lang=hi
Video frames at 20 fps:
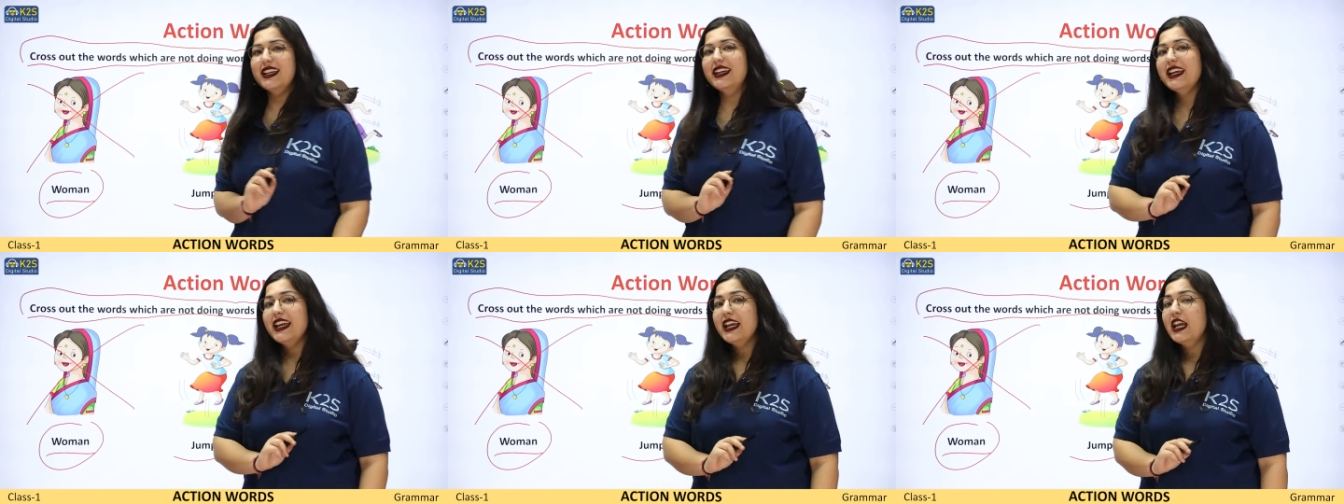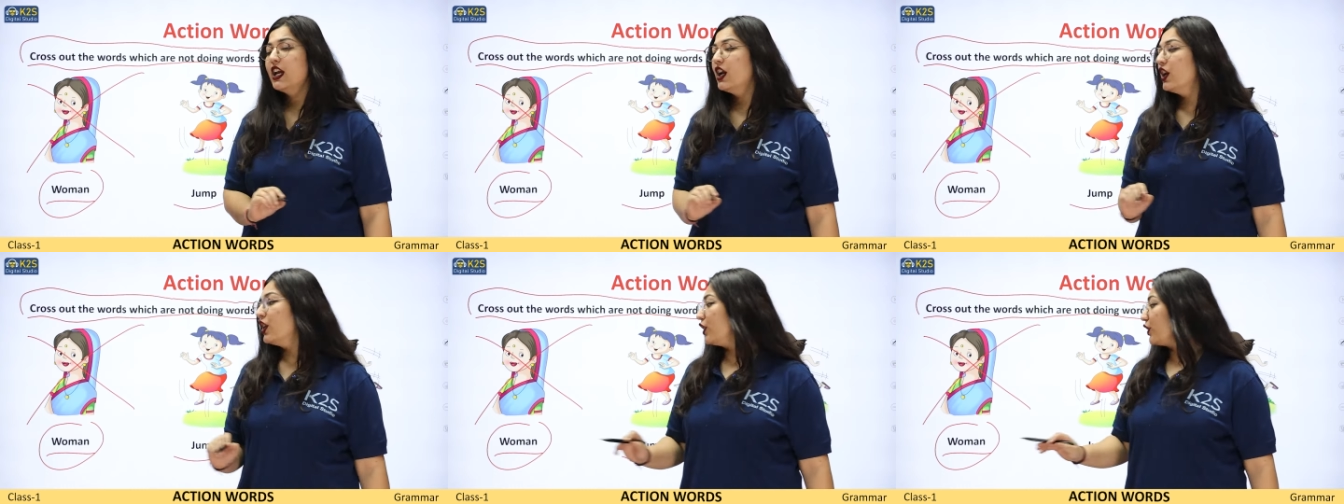
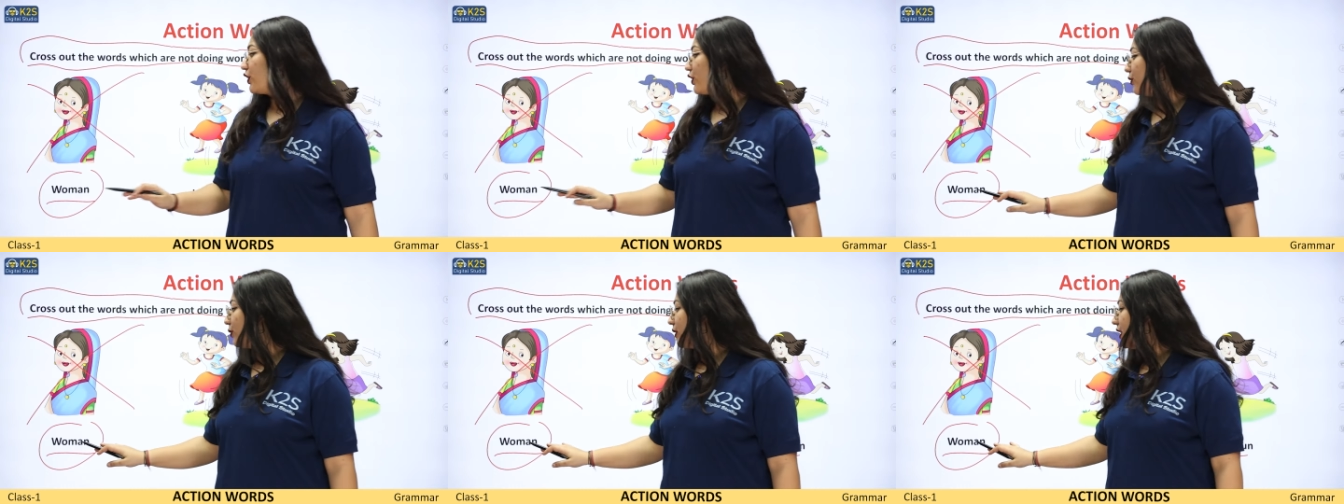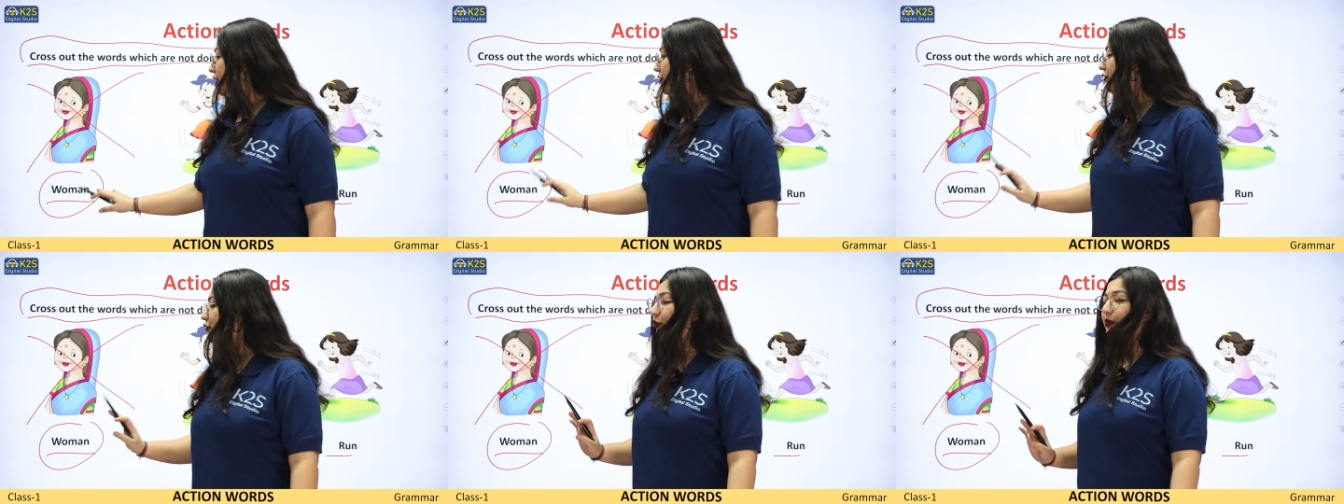देंगे
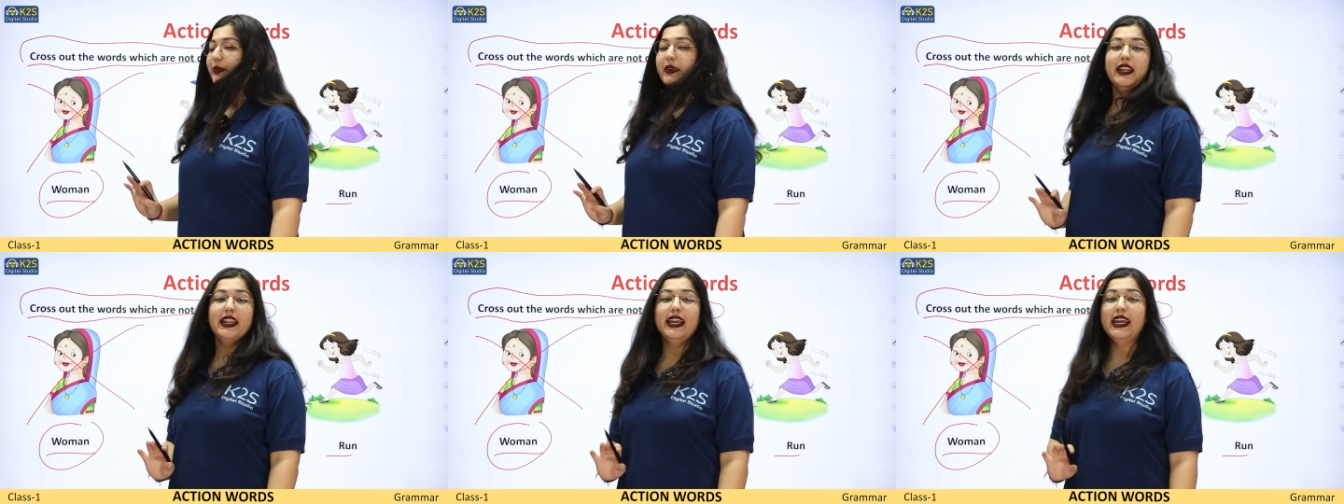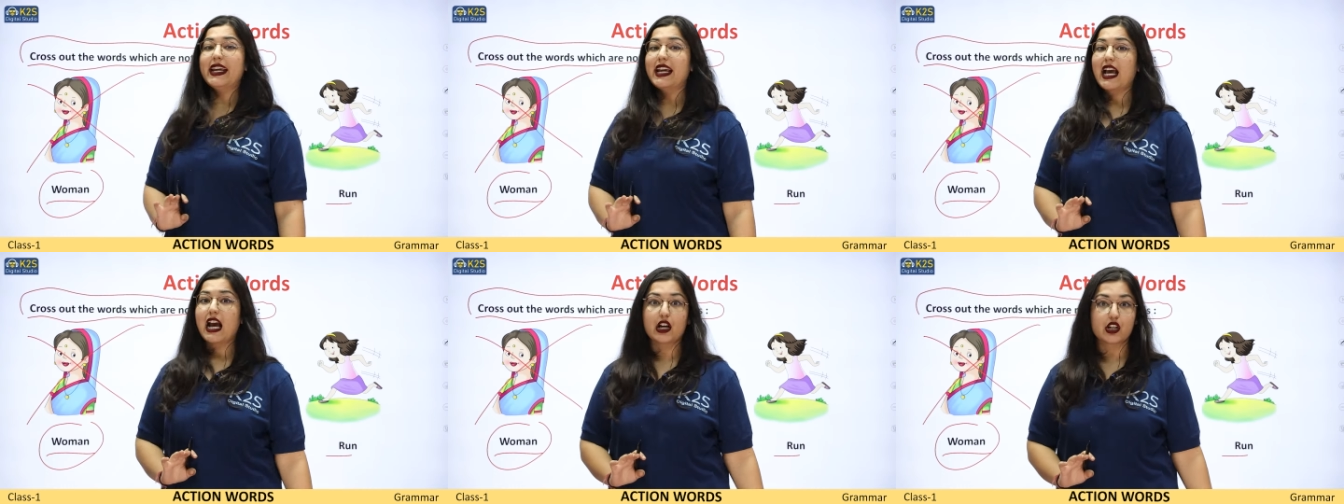क्योंकि वुमेन
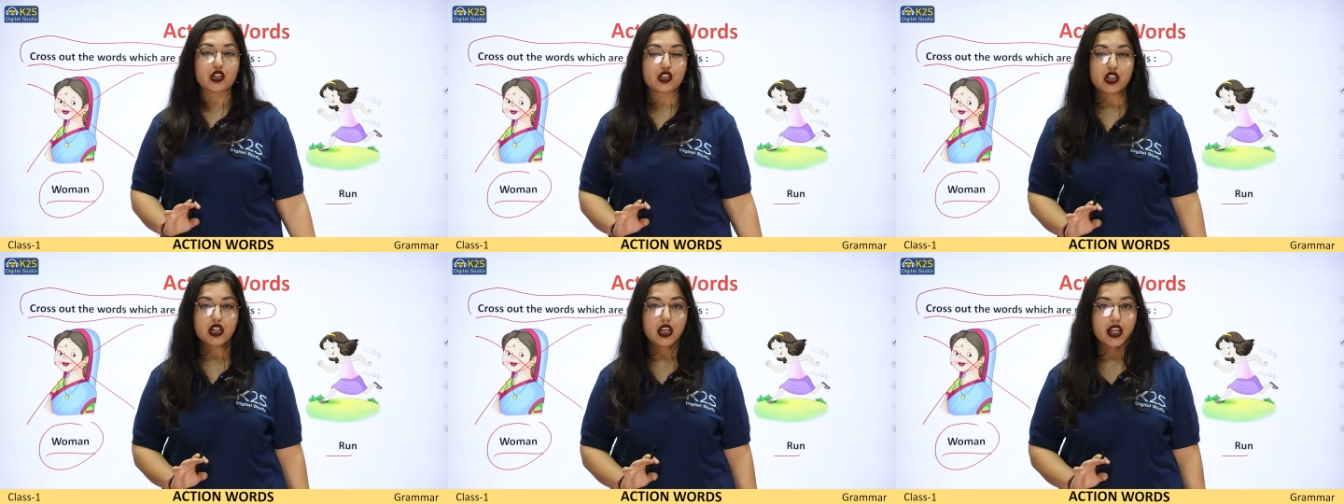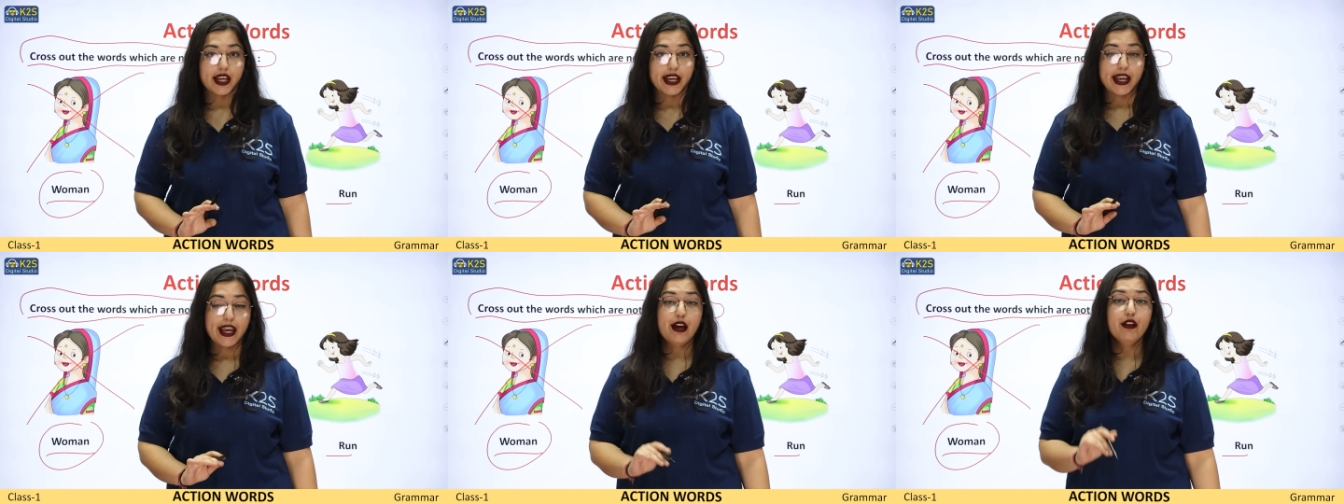एक एक्शन
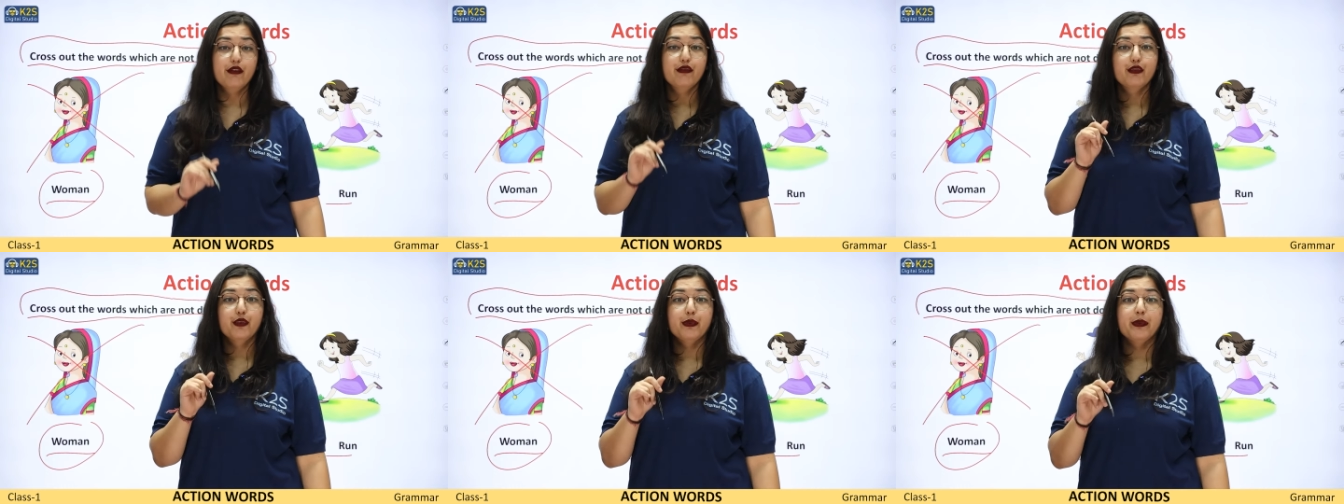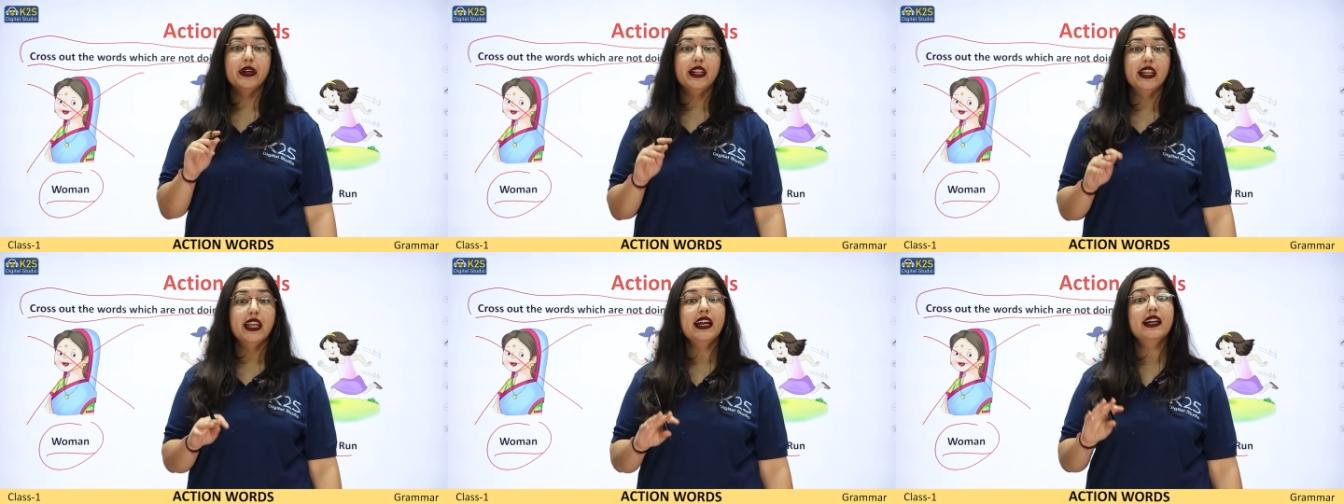नहीं है
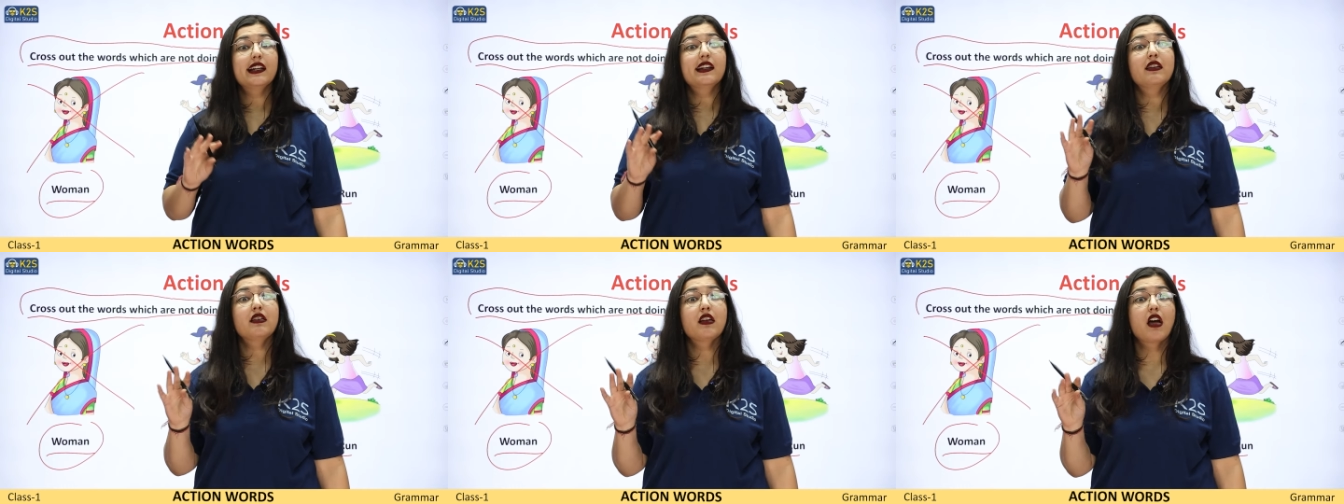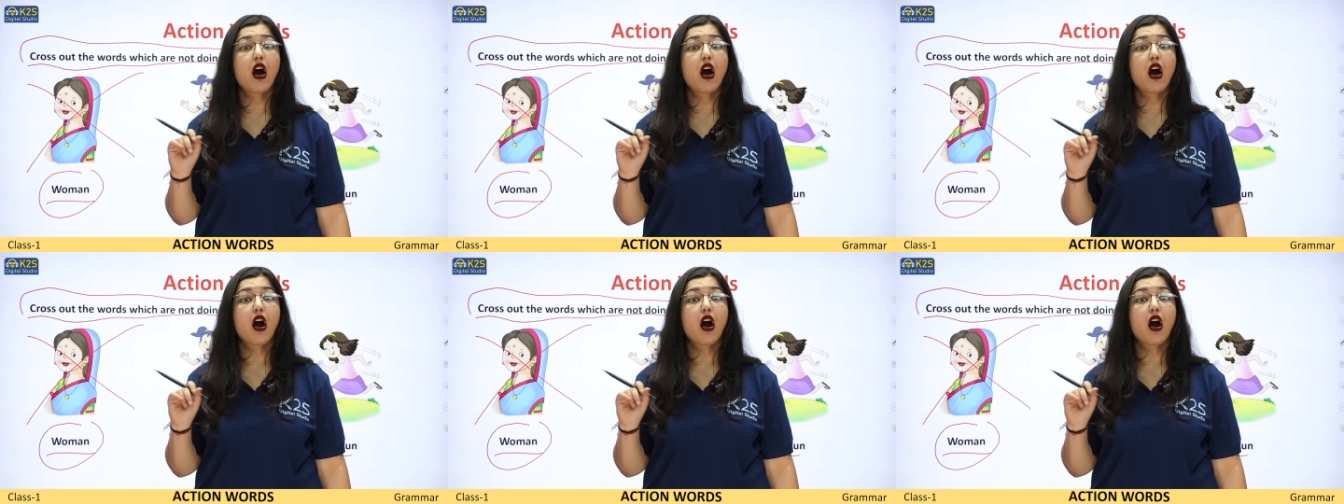वुमेन एक